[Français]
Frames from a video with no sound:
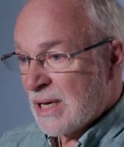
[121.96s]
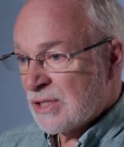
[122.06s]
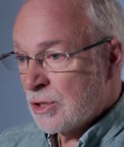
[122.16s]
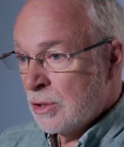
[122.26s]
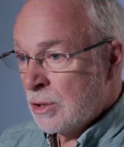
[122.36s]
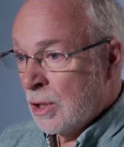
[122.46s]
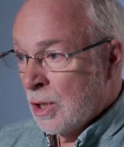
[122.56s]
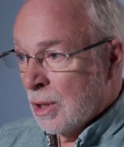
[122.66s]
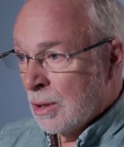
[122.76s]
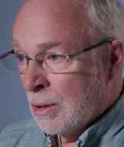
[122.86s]
parce que
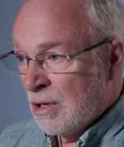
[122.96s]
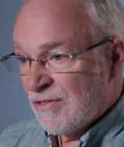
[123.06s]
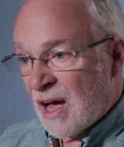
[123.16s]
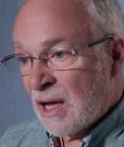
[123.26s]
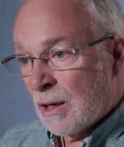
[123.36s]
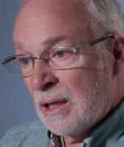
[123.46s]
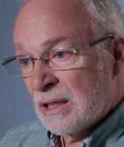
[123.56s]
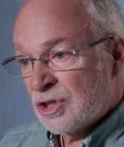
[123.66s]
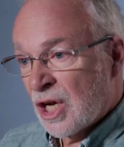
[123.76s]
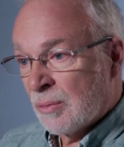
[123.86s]
euh, le frère
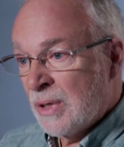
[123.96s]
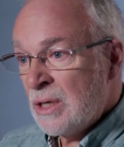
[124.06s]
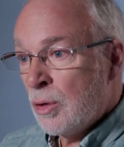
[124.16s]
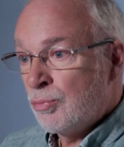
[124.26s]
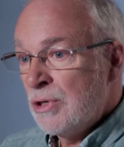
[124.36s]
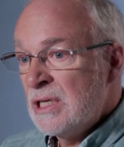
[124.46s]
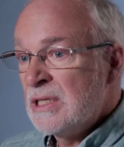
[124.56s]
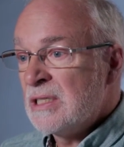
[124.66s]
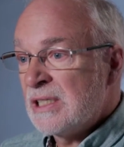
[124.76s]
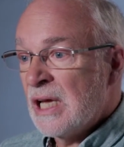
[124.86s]
Roland Germain a pu
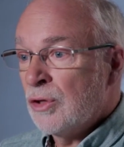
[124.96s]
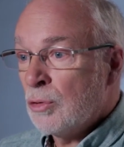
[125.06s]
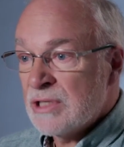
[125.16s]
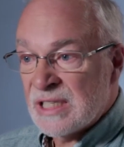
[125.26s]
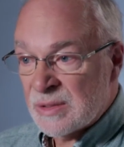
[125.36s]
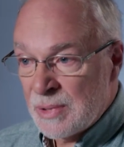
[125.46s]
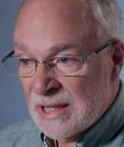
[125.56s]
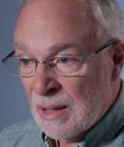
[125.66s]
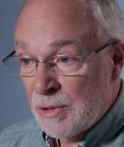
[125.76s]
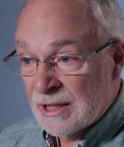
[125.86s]
l'initier à d'autres aspects
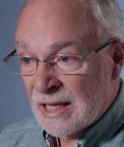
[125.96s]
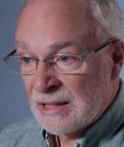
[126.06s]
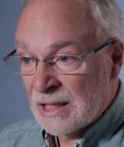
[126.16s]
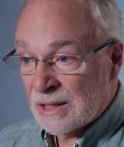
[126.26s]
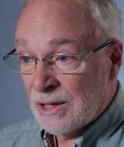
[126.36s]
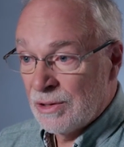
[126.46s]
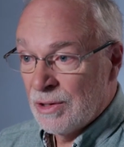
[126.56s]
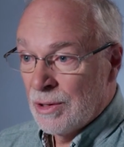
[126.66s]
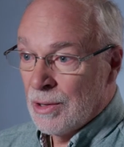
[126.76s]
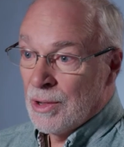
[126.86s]
de la botanique,
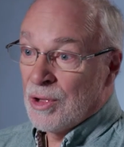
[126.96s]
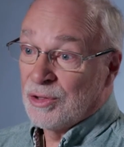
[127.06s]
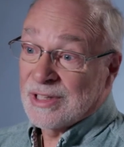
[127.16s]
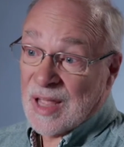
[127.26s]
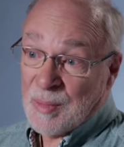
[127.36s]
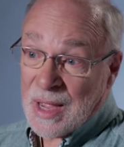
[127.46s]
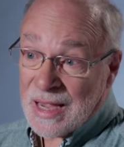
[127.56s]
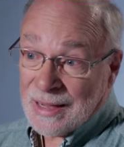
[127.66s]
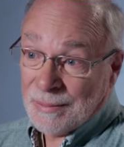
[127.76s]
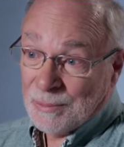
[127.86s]

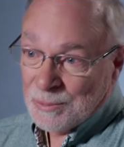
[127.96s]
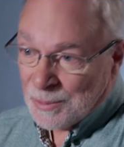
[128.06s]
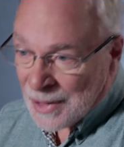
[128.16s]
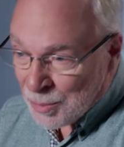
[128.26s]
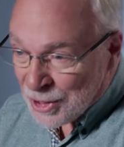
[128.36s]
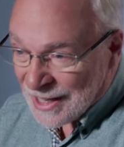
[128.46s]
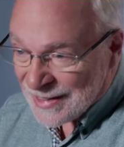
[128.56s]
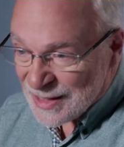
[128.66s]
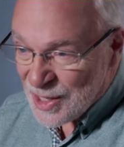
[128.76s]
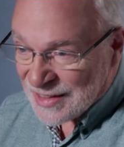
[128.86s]
notamment la
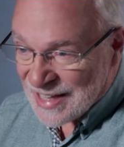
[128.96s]
botanique de